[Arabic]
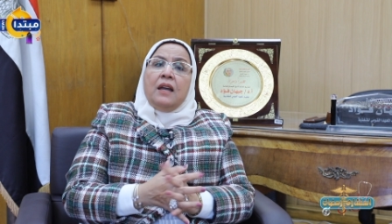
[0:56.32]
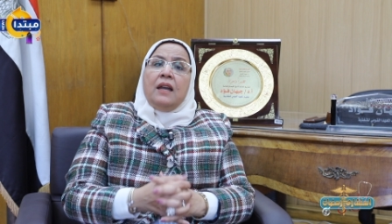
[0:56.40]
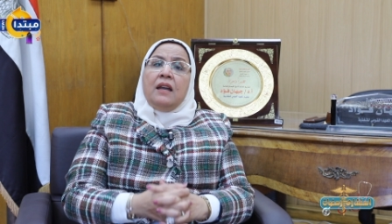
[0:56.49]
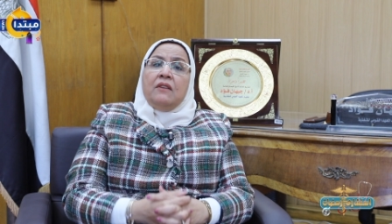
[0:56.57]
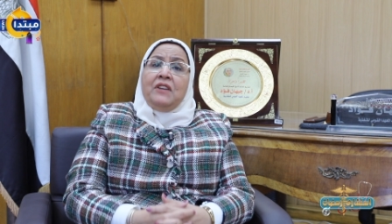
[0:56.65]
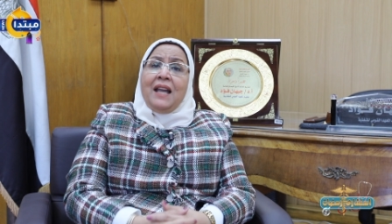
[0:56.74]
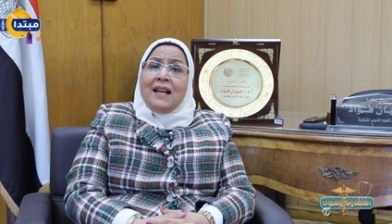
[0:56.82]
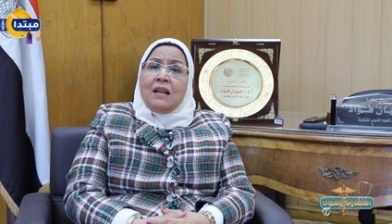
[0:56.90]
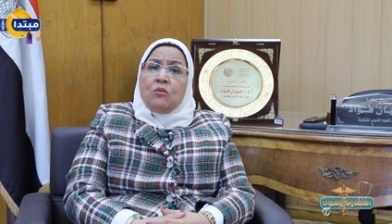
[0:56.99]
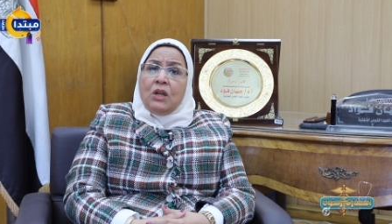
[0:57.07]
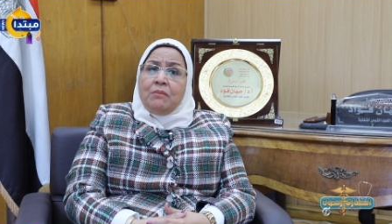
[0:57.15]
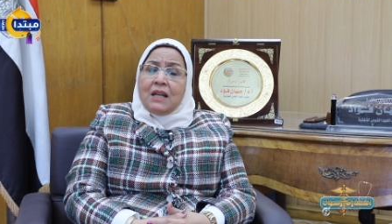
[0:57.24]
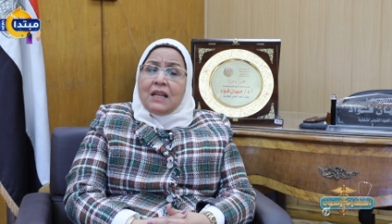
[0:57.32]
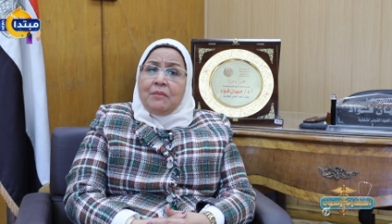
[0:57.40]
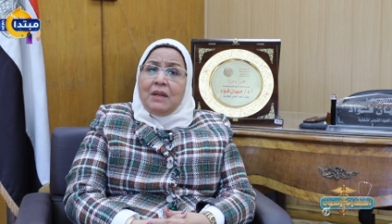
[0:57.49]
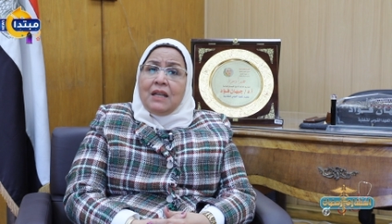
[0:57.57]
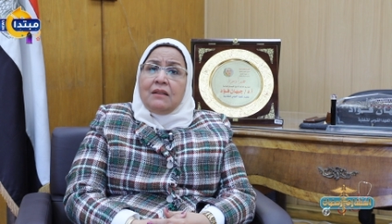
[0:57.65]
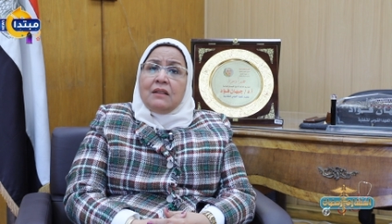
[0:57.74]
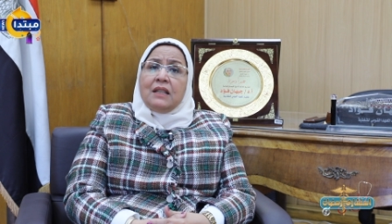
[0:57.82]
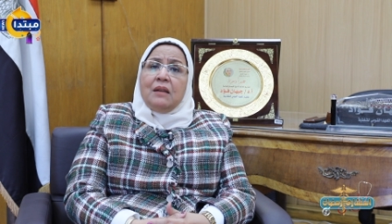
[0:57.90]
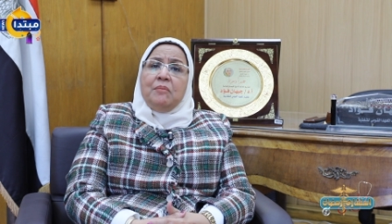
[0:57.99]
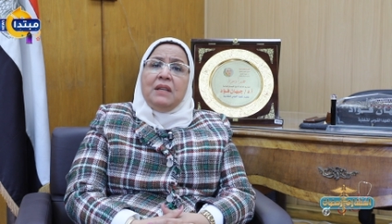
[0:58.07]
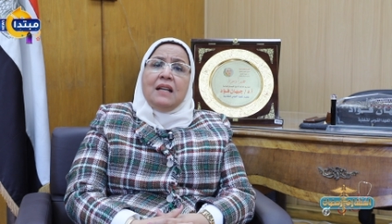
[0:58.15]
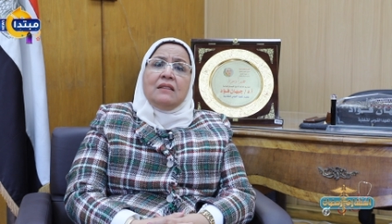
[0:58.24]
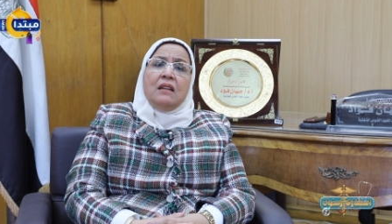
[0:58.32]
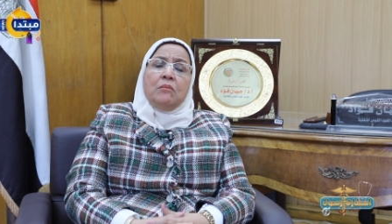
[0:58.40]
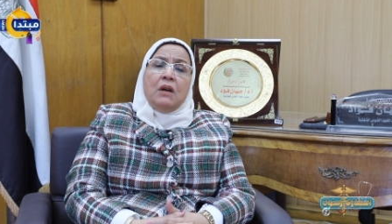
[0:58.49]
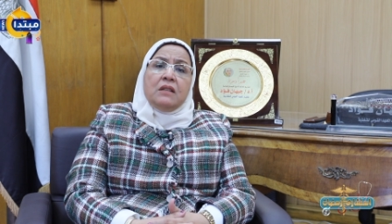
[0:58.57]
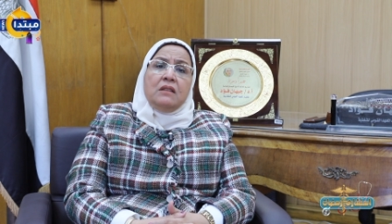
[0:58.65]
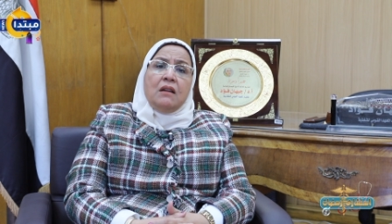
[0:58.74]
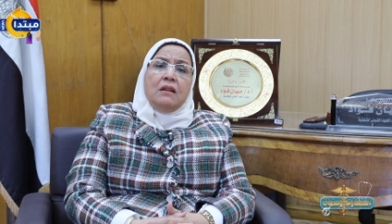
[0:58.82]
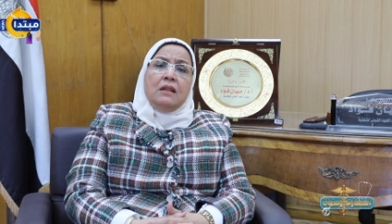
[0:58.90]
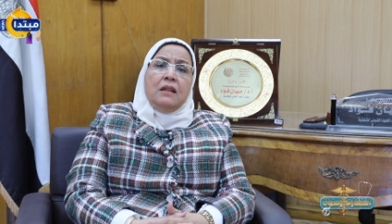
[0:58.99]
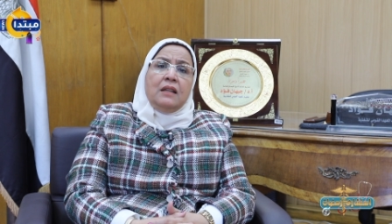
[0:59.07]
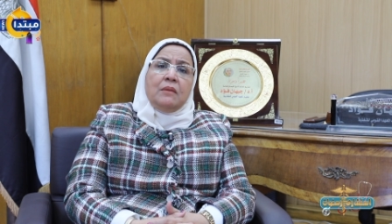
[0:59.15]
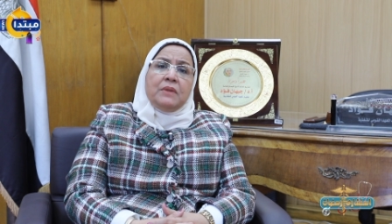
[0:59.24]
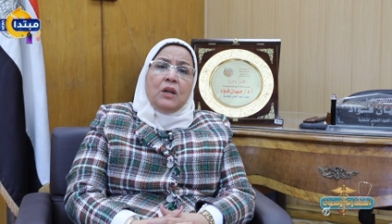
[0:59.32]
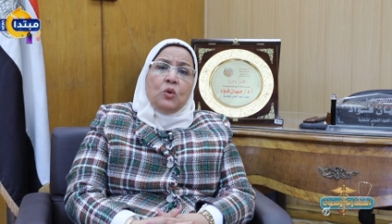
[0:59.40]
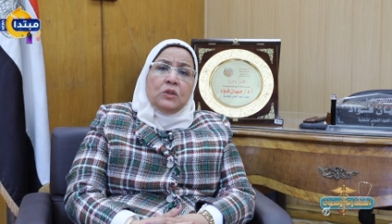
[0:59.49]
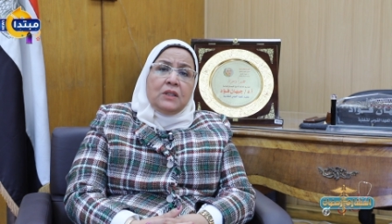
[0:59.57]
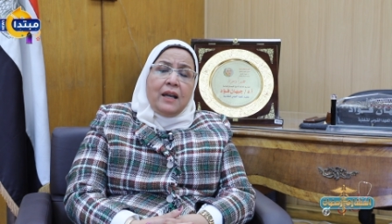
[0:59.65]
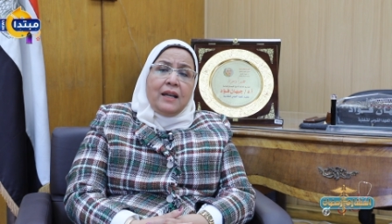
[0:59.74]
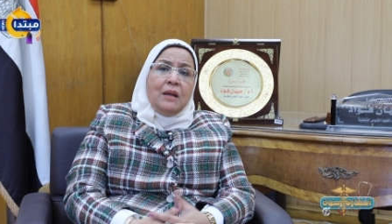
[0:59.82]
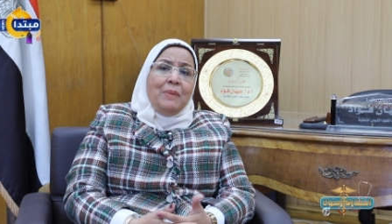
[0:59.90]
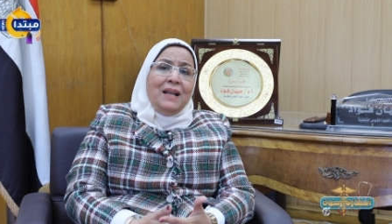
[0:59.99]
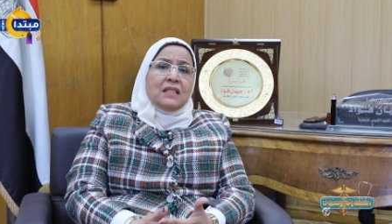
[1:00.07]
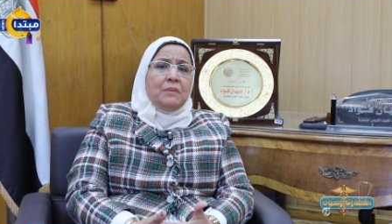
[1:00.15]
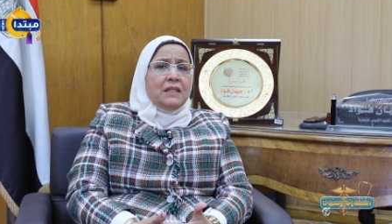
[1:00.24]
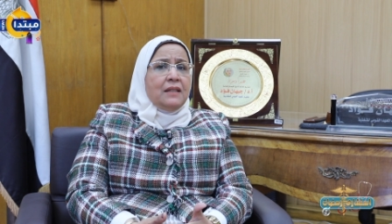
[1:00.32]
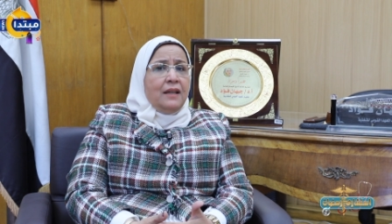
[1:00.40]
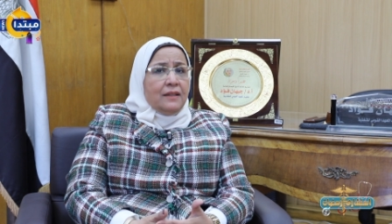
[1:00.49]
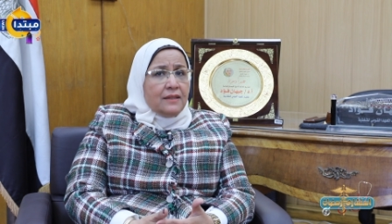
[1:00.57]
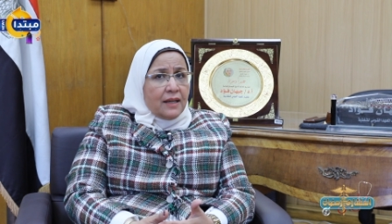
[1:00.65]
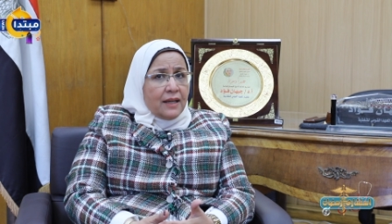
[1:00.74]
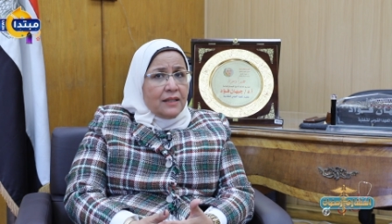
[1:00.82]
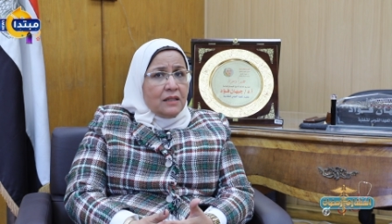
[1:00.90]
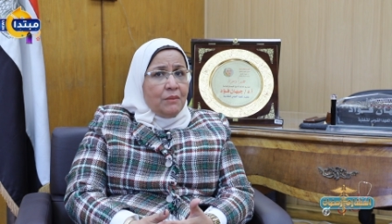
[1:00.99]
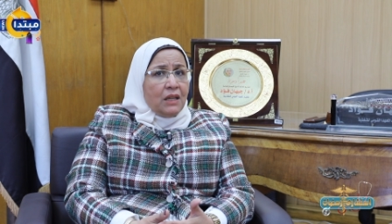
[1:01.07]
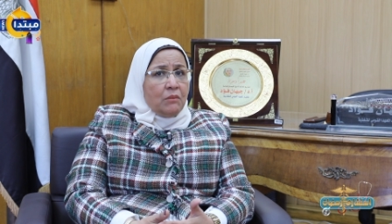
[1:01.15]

آه، في حاجه مهمه كمان كميات الميه اللي احنا بناخدها انا بحسب ازاي احتياجاتي من